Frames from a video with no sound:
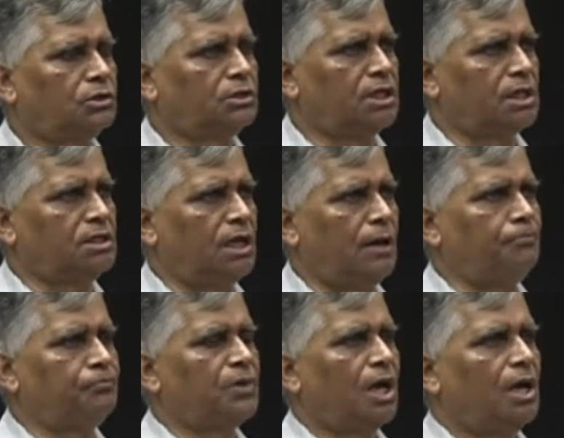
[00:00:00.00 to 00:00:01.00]
চেয়েছিলাম
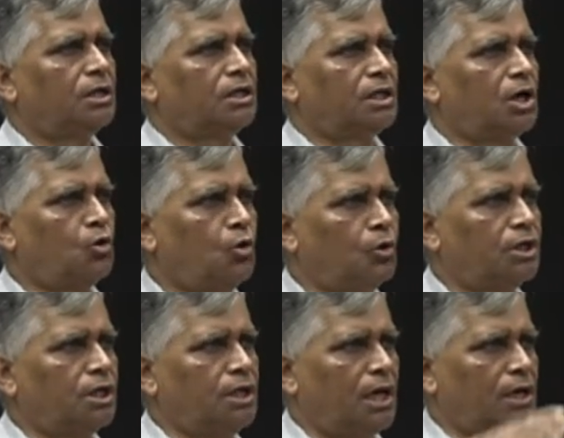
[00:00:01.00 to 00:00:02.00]
সেটা
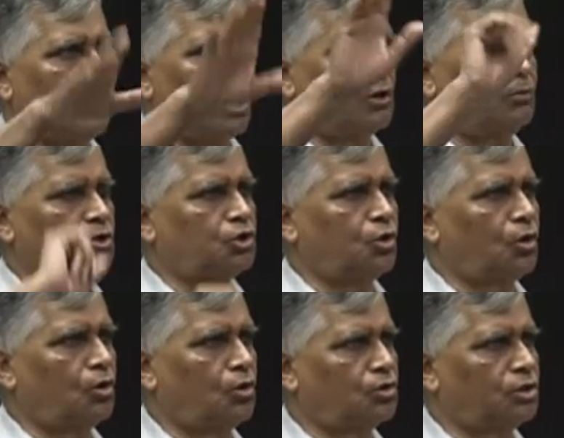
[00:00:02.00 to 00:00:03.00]
অনুমতি দেয়নি ভারতবর্ষের
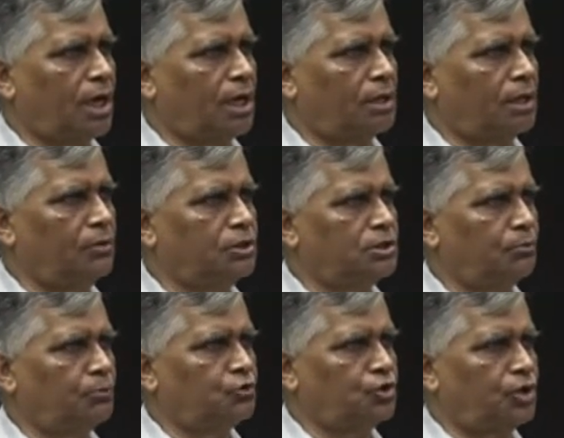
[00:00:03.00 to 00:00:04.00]
অন্যান্য জায়গাতেই হয়েছে
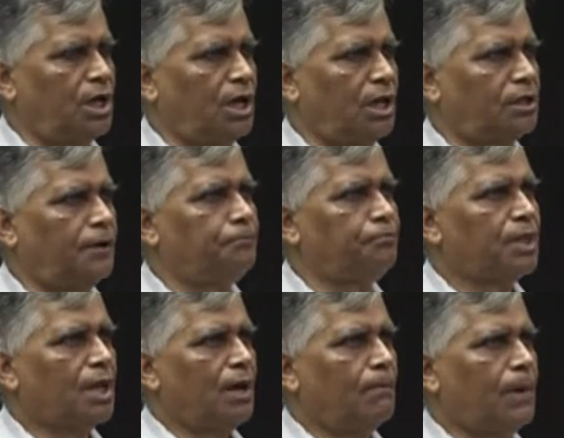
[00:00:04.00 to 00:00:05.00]
পরশুদিন রাতে
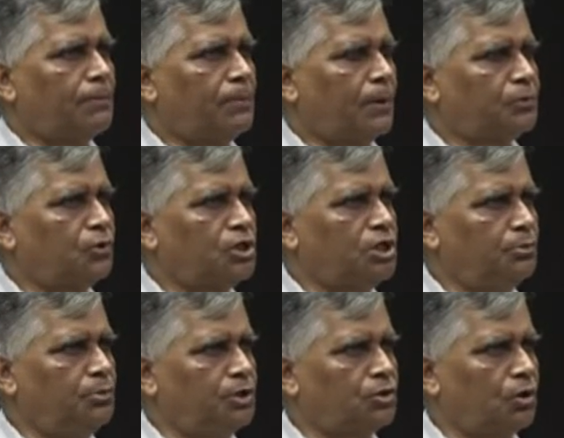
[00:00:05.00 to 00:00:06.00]
ভারপ্রাপ্ত
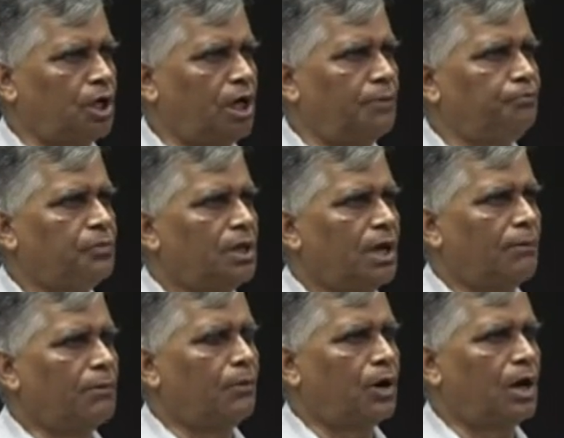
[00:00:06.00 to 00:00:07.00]
বিজেপির সঙ্গে
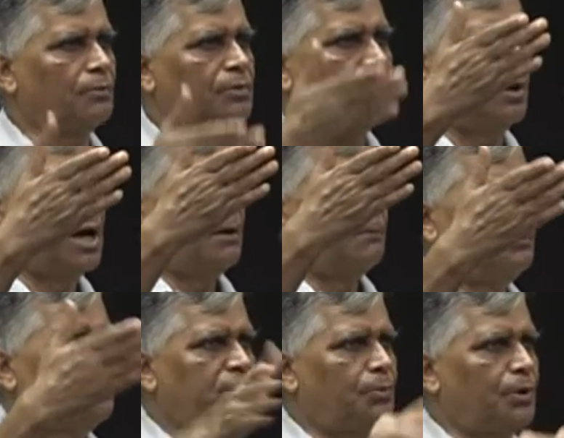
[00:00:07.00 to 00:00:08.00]
আমি বললাম যে
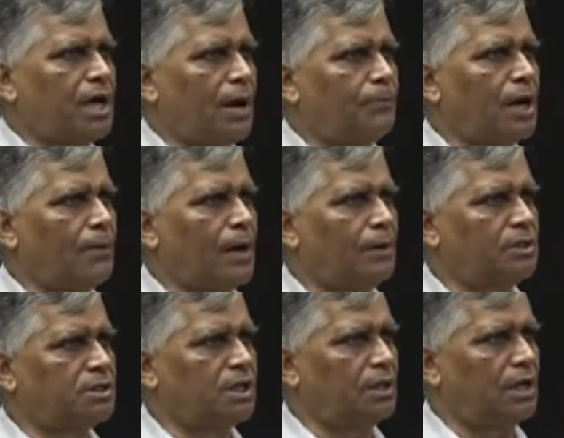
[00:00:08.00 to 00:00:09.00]
বিজেপিকে আপনারা
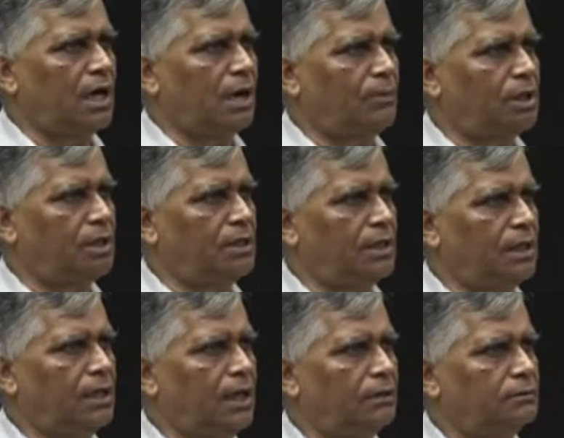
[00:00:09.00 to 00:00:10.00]
পারমিশন দিলেন আমাদের
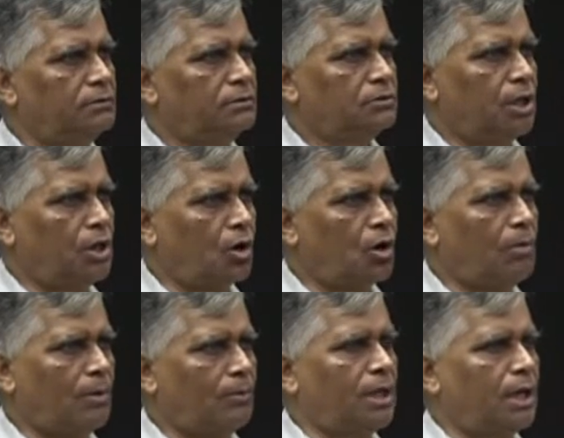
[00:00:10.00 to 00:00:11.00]
দিলেন না এরকম
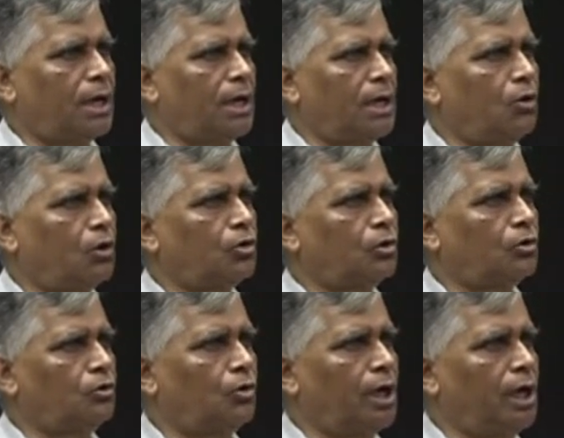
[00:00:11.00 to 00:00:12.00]
আমাদের এখানে
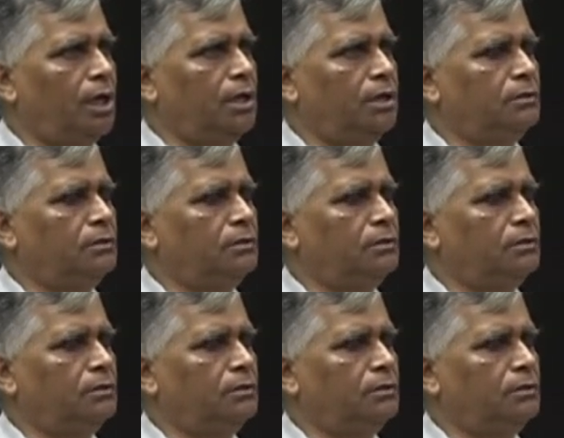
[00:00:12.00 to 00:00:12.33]
গণতন্ত্র নেই